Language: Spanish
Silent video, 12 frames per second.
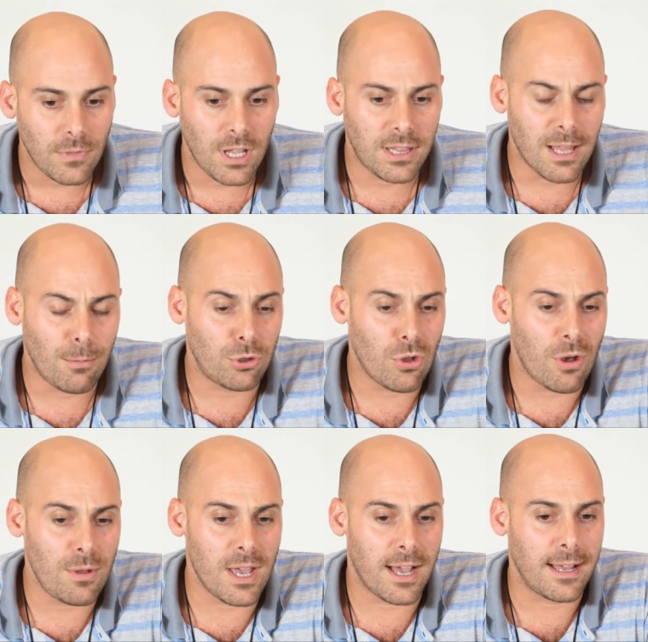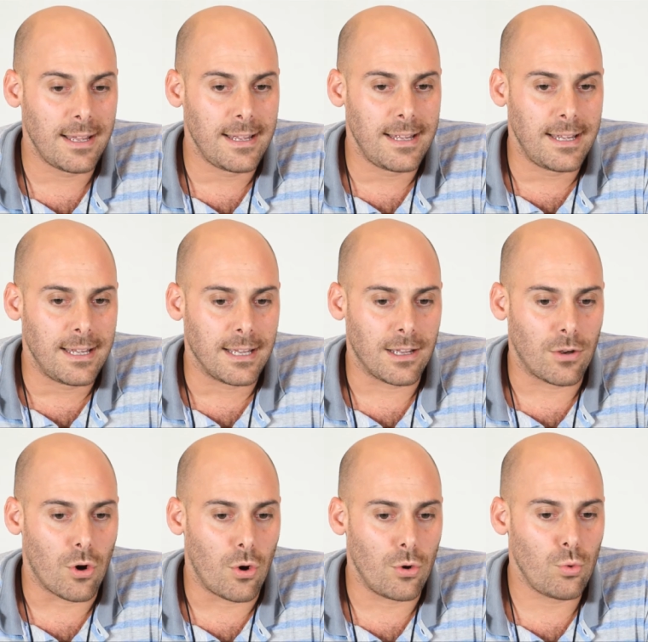estamos todavía
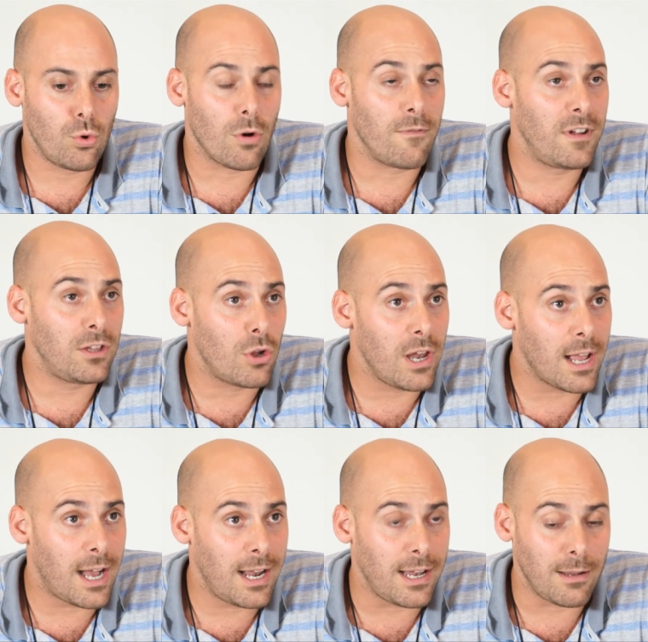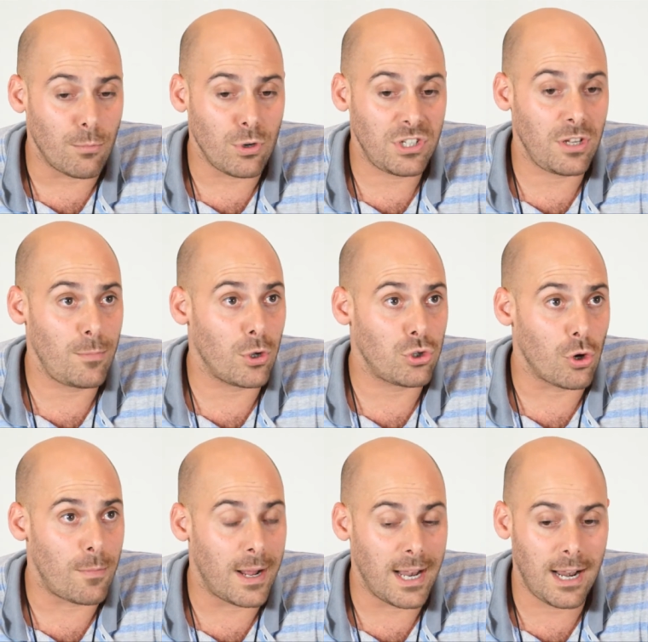con un conflicto legal en el municipio de
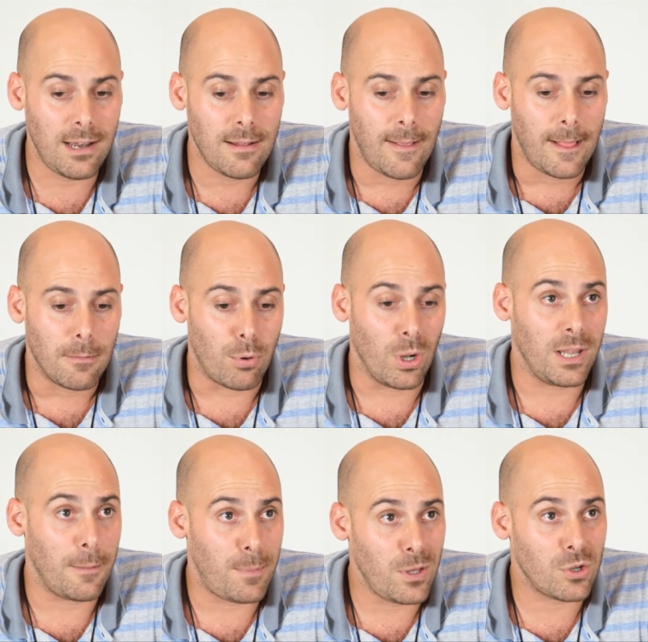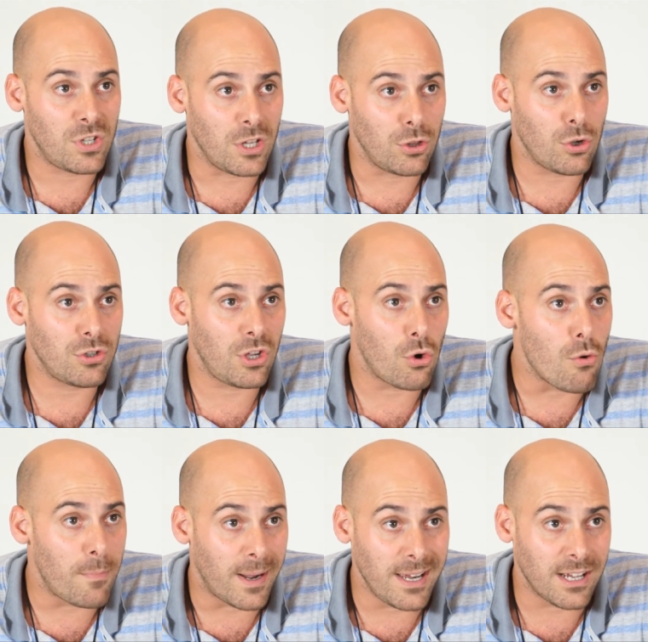Chosmalal por el despido de 111
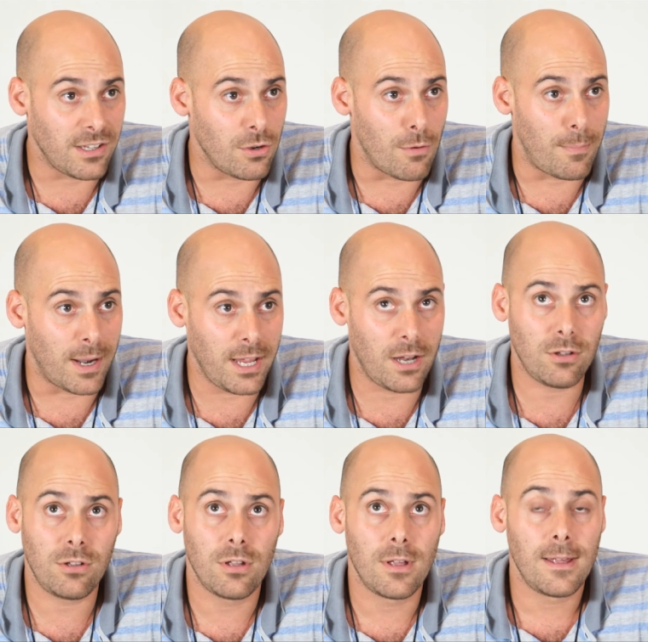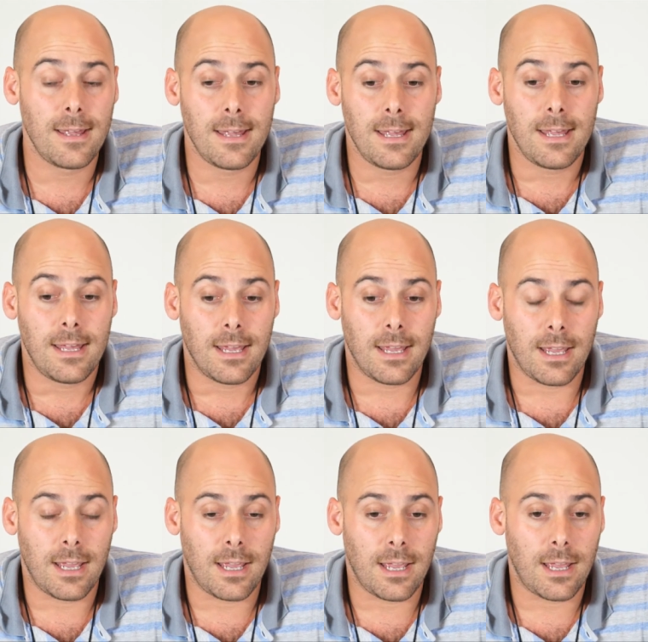compañeras y compañeros.
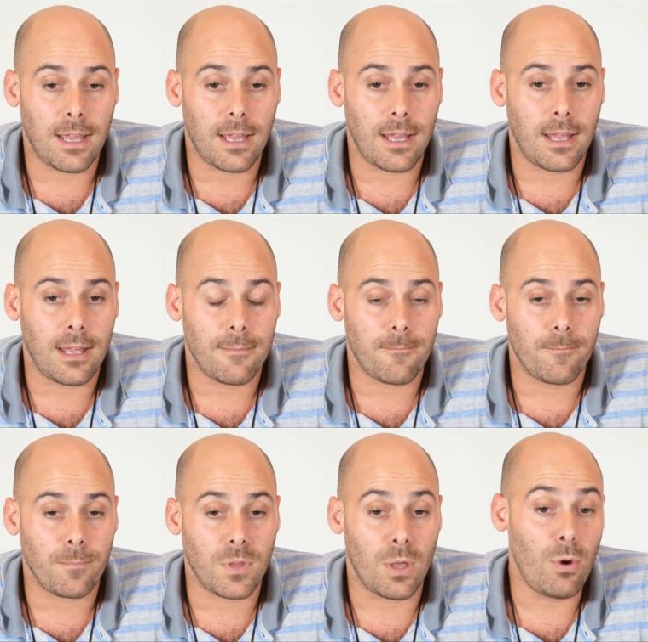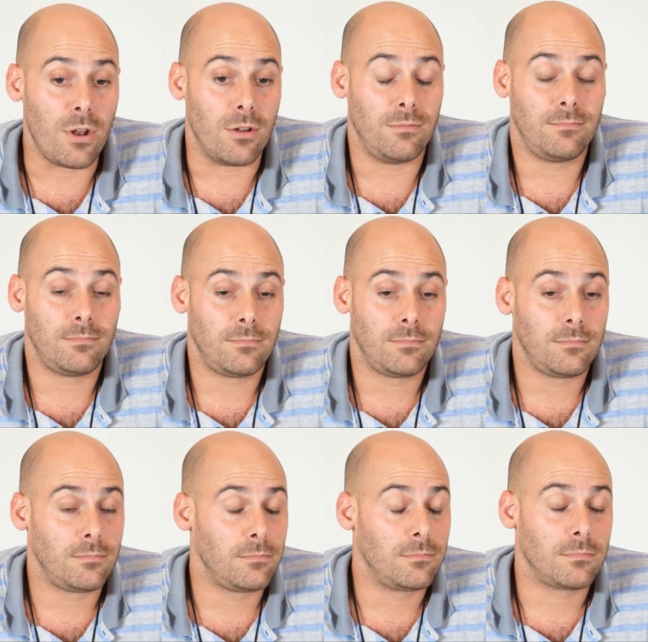Eh, y bueno,
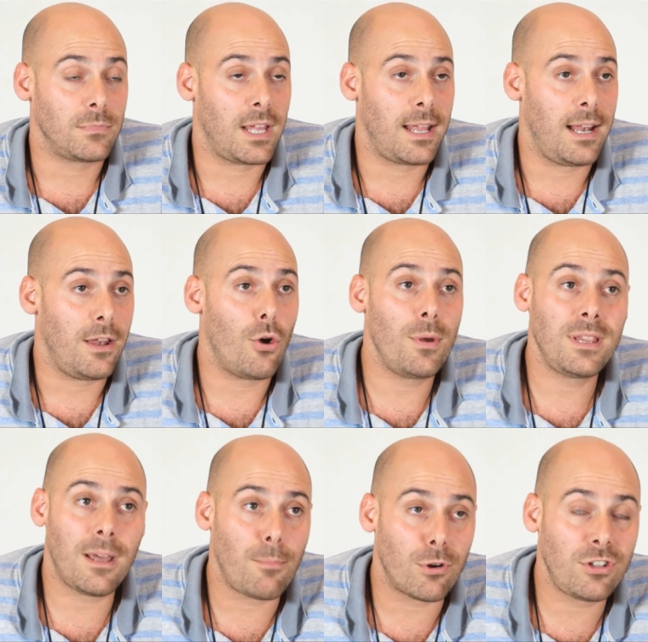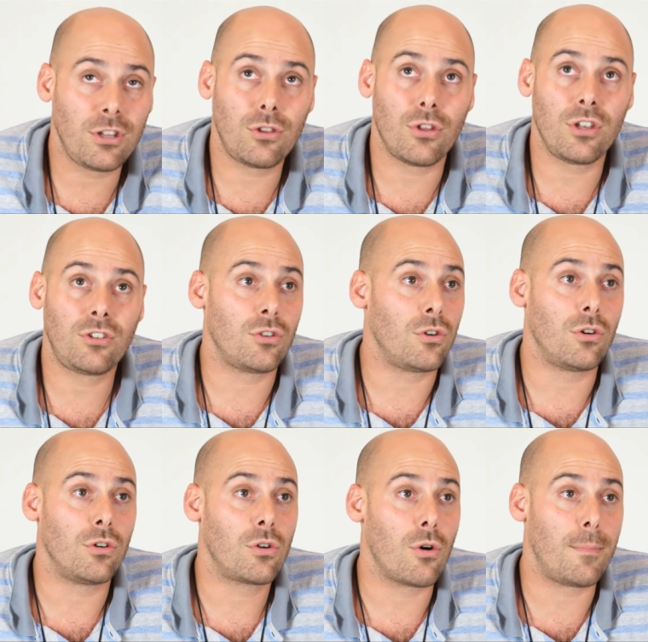el 90% de
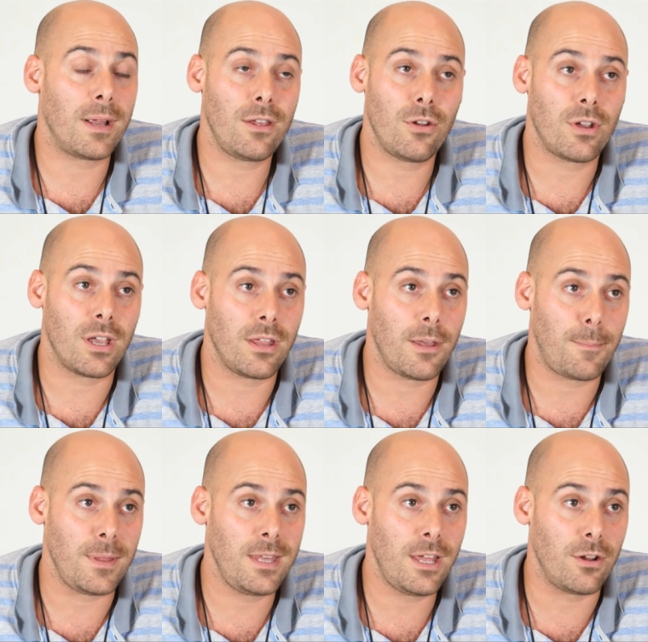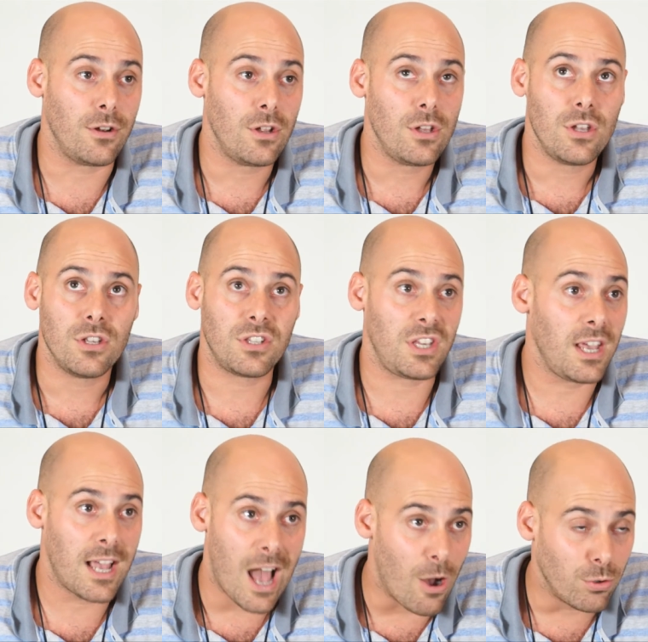esos compañeros que despidieron sin
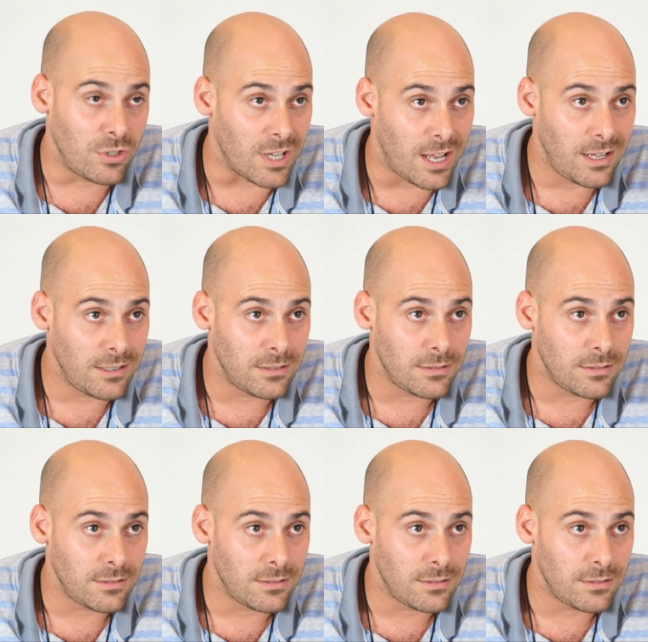causa